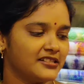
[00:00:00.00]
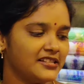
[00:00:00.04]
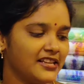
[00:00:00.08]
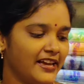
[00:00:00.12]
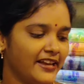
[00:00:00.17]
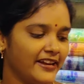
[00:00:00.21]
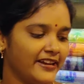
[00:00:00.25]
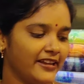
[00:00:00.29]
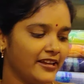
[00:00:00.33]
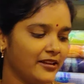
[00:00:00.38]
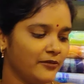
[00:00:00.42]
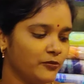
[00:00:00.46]

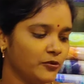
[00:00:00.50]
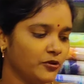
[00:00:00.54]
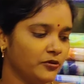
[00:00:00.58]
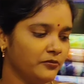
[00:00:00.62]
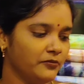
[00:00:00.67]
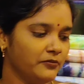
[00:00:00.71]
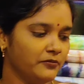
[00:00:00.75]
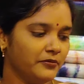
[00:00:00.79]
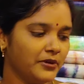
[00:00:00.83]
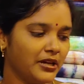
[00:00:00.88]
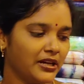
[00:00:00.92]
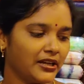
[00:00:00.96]
శారీ ఏమో
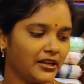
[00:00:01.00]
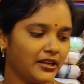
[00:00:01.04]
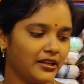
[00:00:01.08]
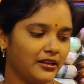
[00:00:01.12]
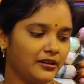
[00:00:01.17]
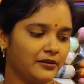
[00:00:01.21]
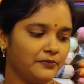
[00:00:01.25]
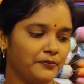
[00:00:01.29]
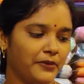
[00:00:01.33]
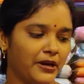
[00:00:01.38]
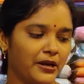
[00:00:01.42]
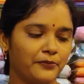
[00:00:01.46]

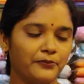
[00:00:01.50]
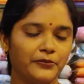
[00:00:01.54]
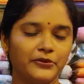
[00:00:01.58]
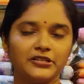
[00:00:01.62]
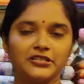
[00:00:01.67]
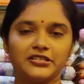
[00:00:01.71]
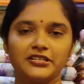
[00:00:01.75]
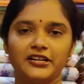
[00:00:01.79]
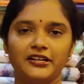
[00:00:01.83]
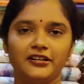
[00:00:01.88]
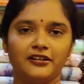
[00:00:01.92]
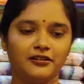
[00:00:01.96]
మనకి
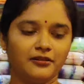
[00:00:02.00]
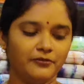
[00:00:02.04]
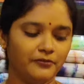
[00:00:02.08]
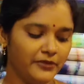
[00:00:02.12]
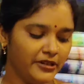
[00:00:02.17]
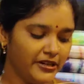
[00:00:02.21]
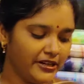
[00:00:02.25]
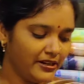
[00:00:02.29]
పర్పుల్ షేడ్లో